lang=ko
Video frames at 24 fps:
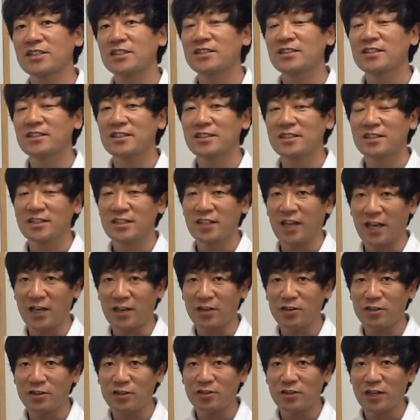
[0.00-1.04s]
이득이니까
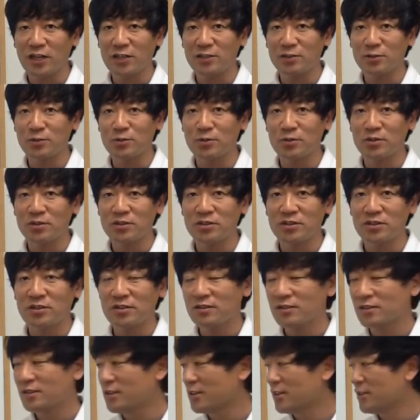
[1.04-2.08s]
당연히 이건 안 좋은 거죠